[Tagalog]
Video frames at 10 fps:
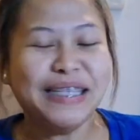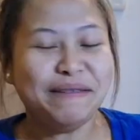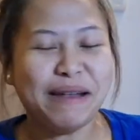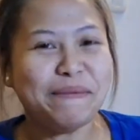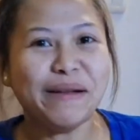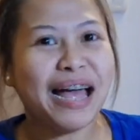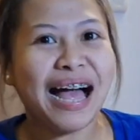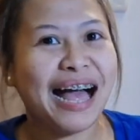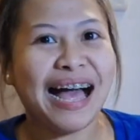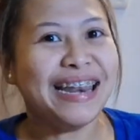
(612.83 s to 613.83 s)
Alam ako
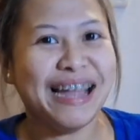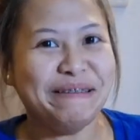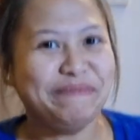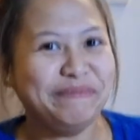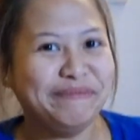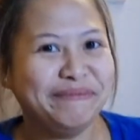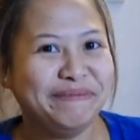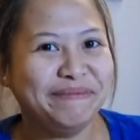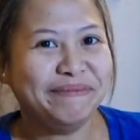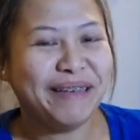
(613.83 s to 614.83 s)
nakahanap.
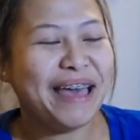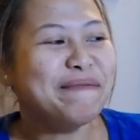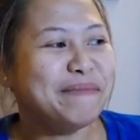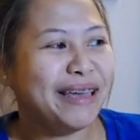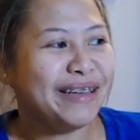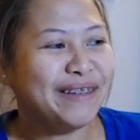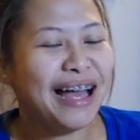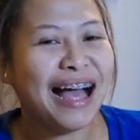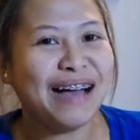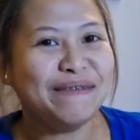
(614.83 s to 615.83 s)
Anyway,
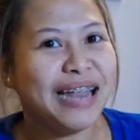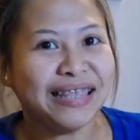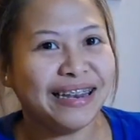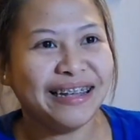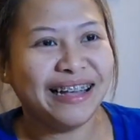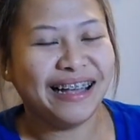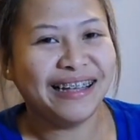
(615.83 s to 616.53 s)
wala nga, wala talaga.